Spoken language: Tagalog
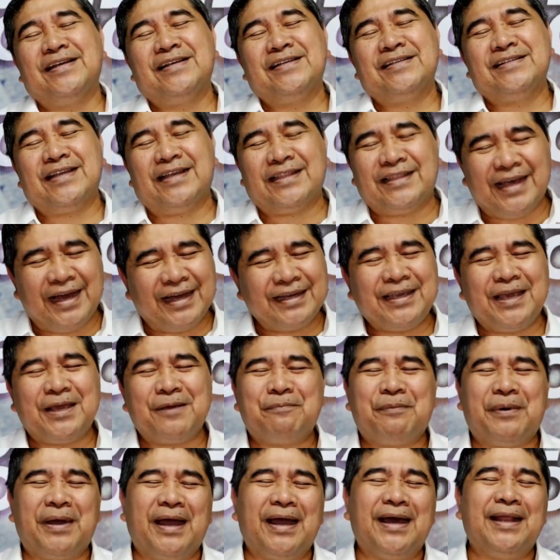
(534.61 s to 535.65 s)
sa
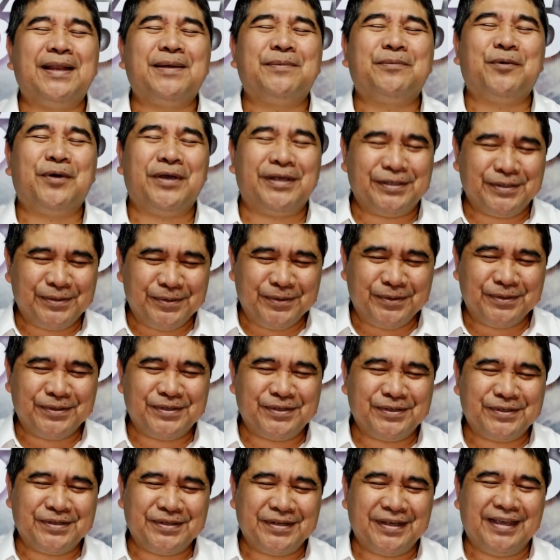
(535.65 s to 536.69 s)
tanging pangalan mo,
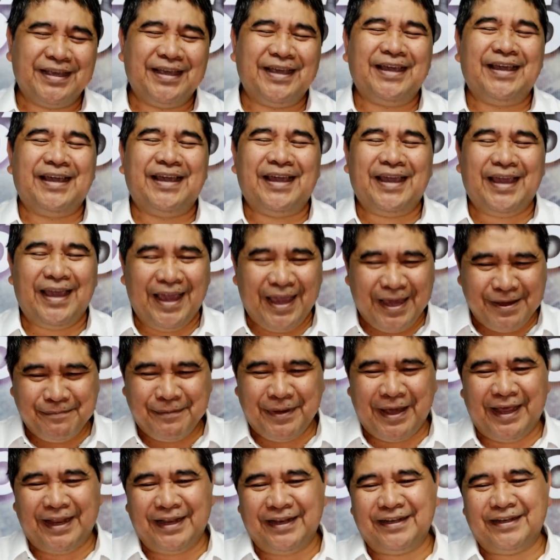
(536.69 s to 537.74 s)
Jesus.
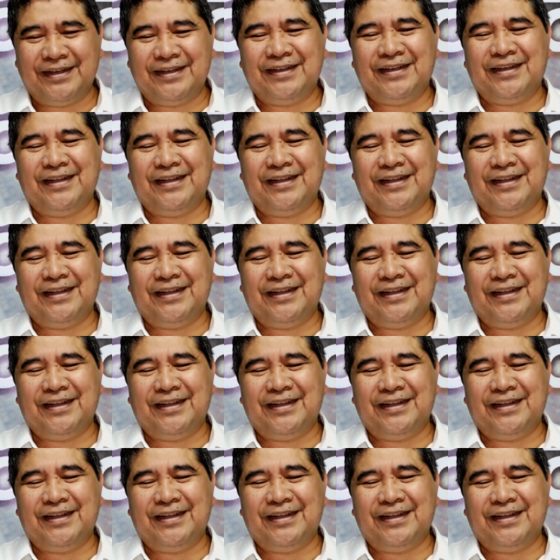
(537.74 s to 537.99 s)
Amen.